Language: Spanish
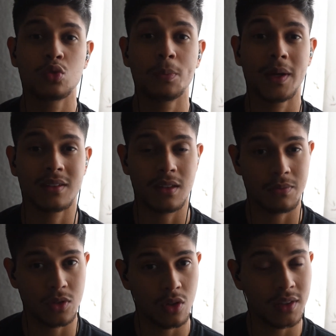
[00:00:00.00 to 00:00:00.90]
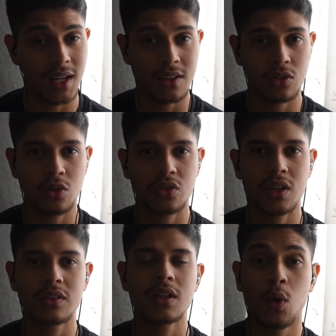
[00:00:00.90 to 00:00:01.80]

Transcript: tu percepción de las cosas,